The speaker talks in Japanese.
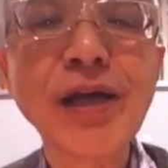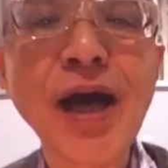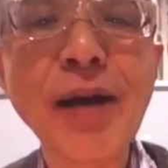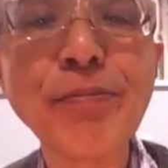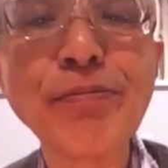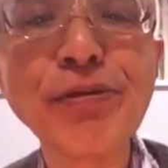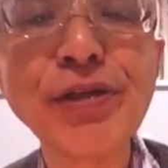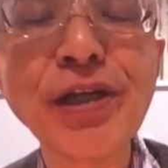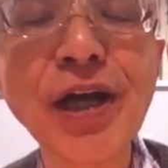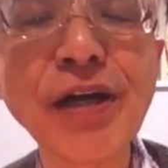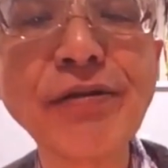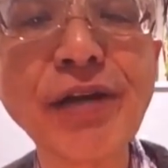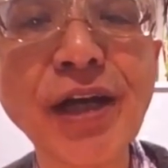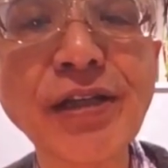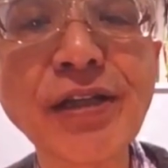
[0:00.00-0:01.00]
半分以
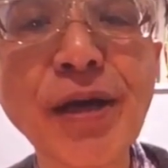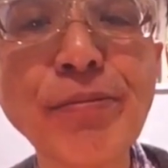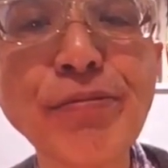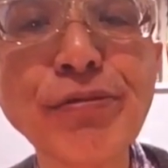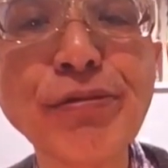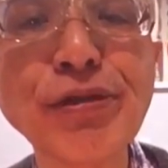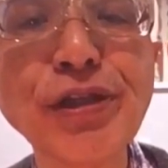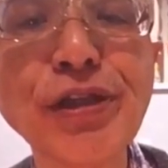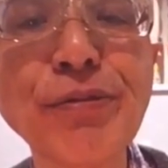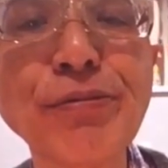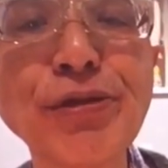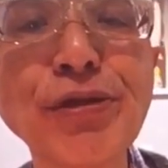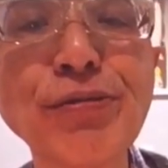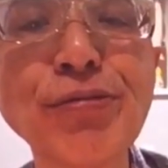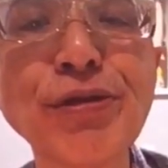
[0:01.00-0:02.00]
下ぐらい3分の1
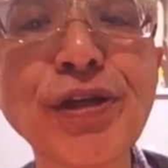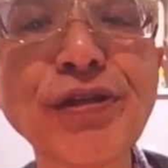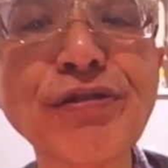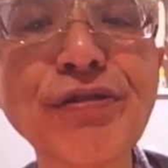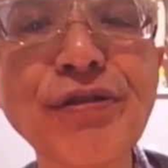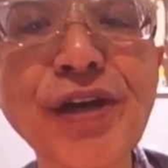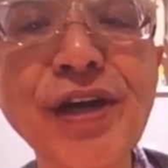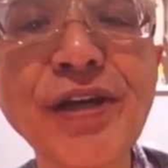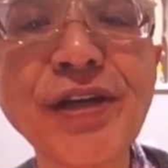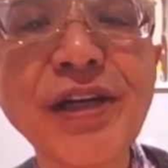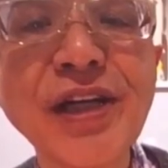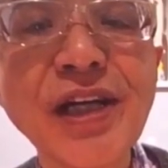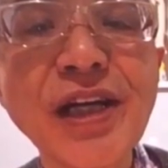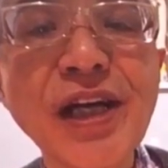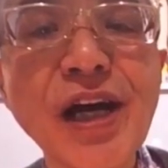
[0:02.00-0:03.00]
でも十分ですので
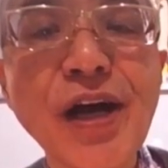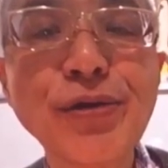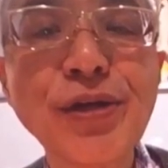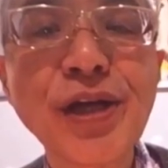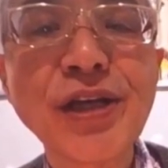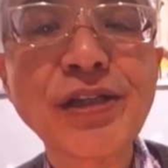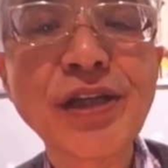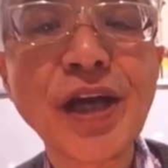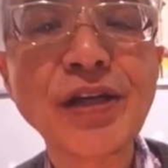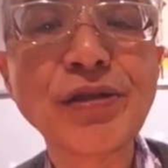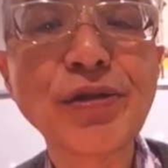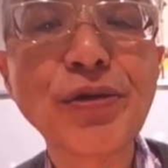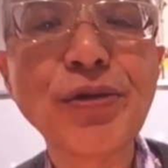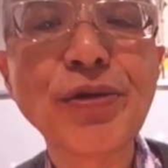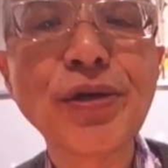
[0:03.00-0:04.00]
お湯で
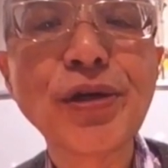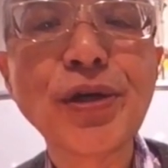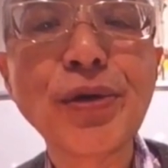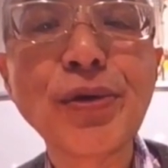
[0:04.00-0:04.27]
最初